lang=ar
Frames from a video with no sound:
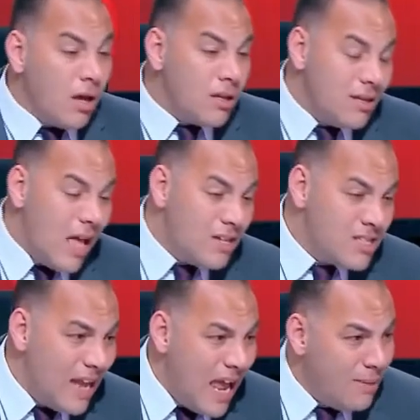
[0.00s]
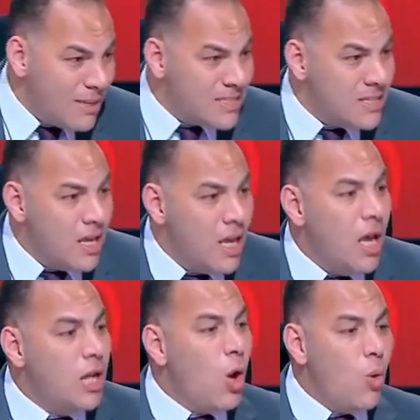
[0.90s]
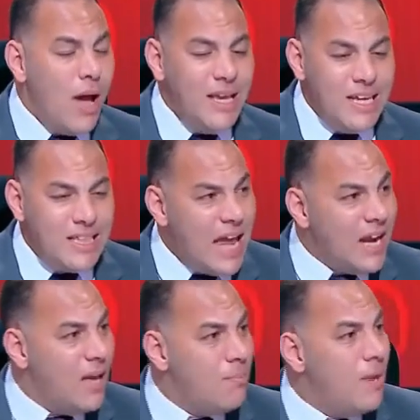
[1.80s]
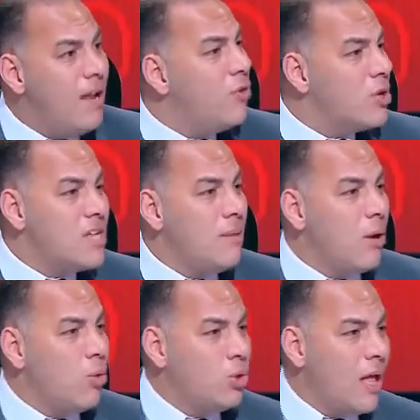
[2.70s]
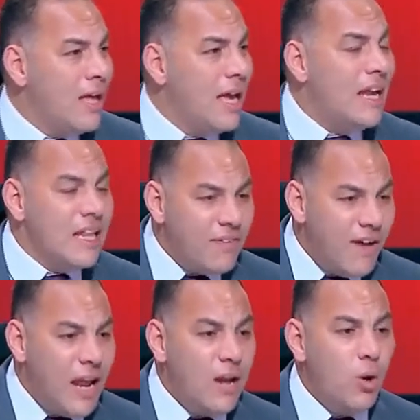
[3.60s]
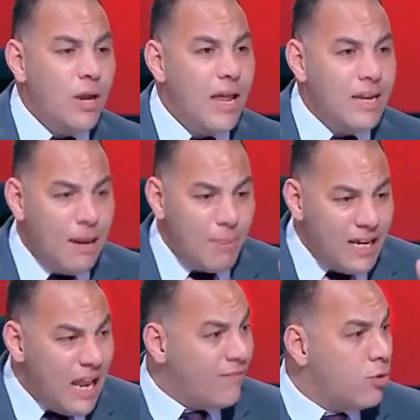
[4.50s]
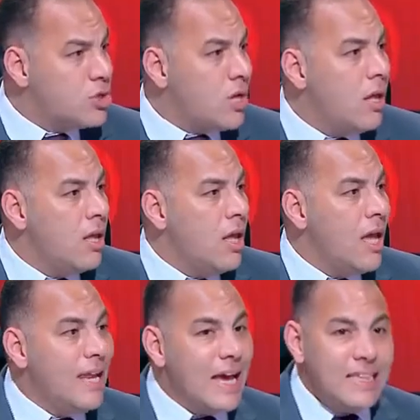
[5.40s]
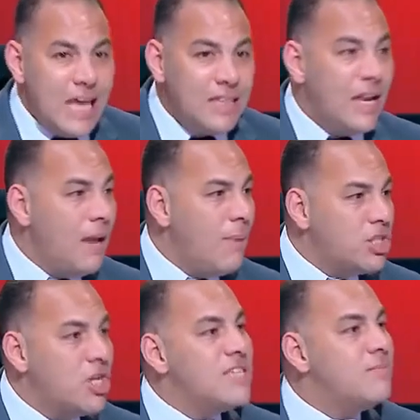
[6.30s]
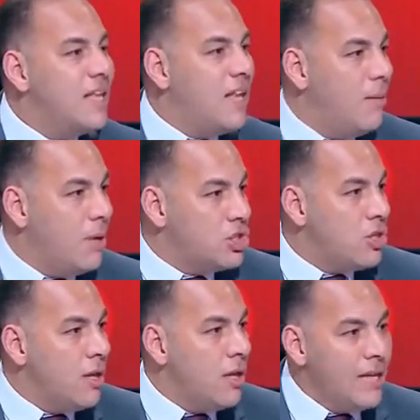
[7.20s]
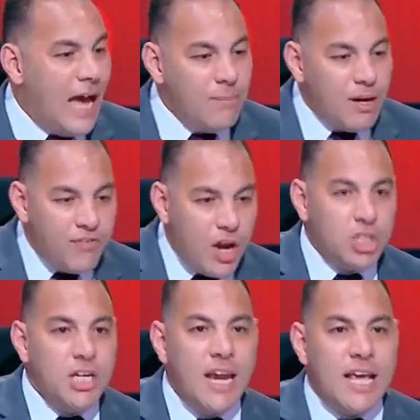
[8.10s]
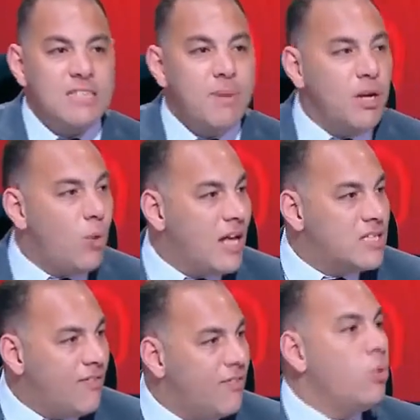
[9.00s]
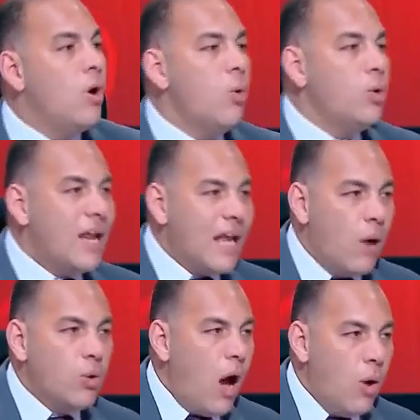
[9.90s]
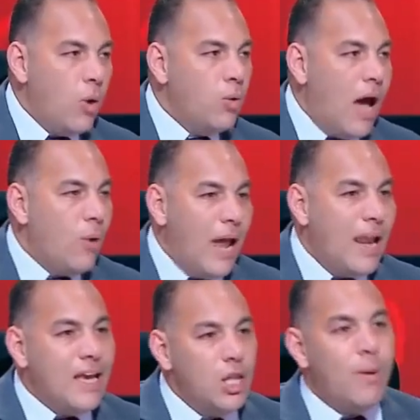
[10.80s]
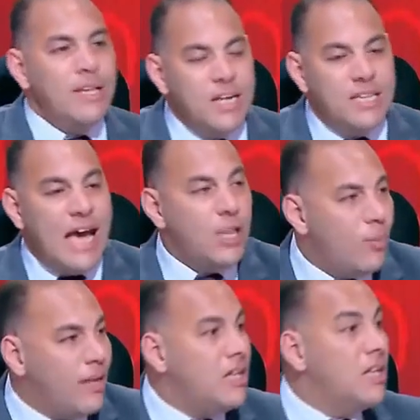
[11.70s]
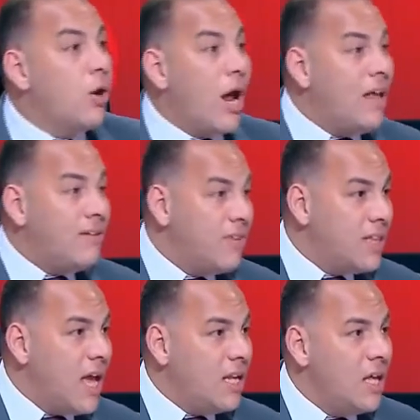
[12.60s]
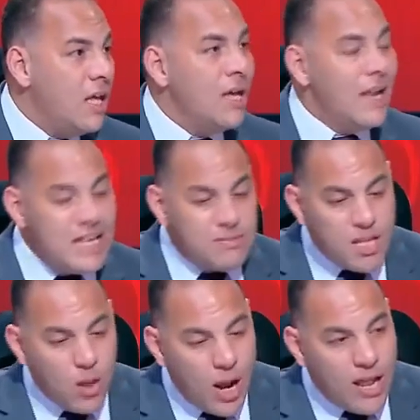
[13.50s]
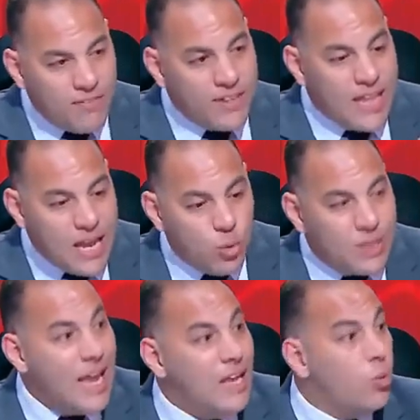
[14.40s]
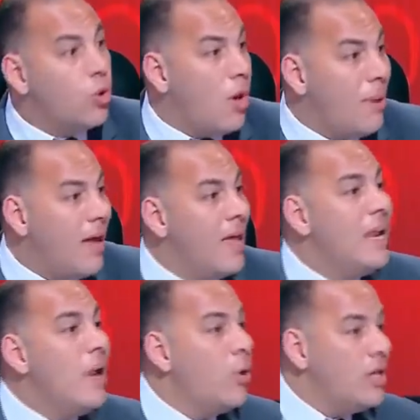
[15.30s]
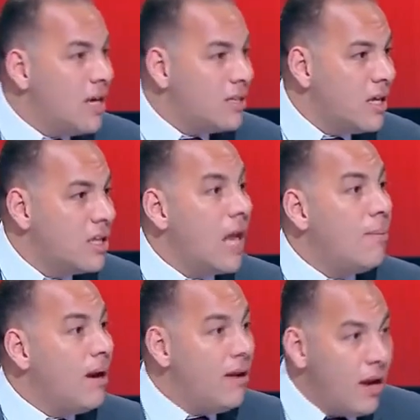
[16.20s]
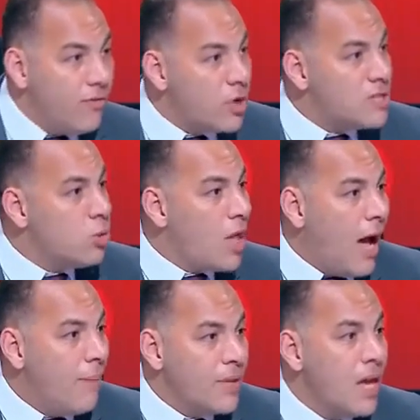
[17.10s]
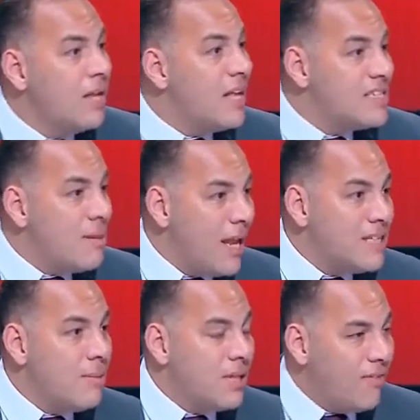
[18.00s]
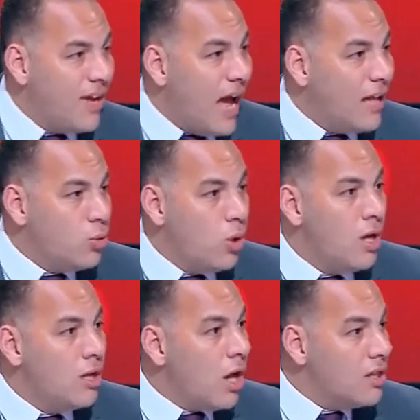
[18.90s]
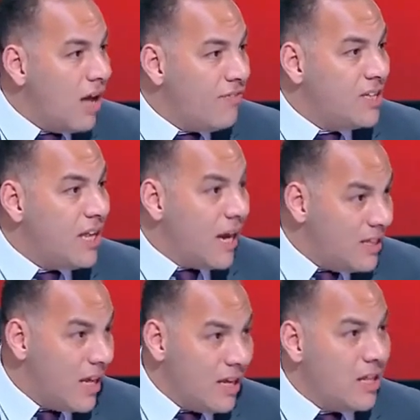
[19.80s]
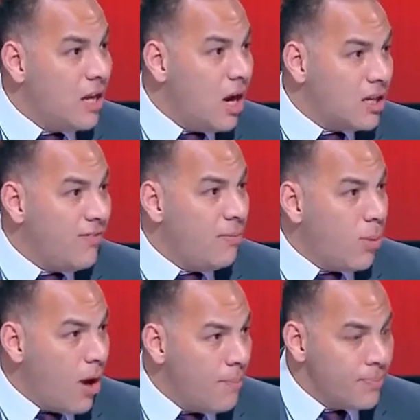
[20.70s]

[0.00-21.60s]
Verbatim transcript: ناقص الاهلي بس ان هو يترجم صح. الفرص الموجوده احنا اتفقنا ان قلنا ان لما تجيلك فرصه انك تقتل الماتش لازم تقتل الماتش مزبوط. يعني ما نفرحش ان احنا كسبانين 1-0 ونرجع ونعول, ونعول على كده وبعدين نتعادل وبعدين ندور على الهدف الثاني لازم تدور على الهدف الثاني والثالث والرابع لو قدرت طالما الفرص متاحه نادي الزمالك زي ما اتفقنا عنده نقاط ضعف كتيره جدا جدا النهارده في المباراه